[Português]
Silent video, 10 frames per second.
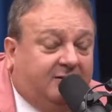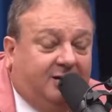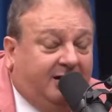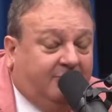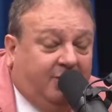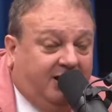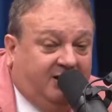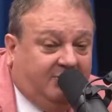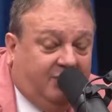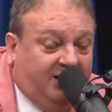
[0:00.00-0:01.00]
qual, é, qual,
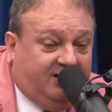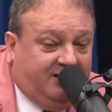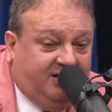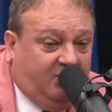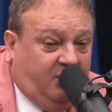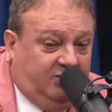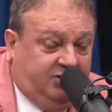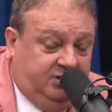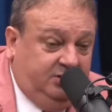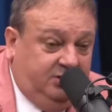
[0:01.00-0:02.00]
é, qual é esse
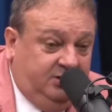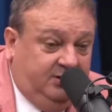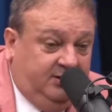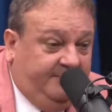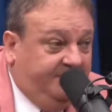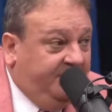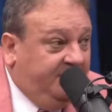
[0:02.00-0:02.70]
negócio? Ou, oh, isso é uma boa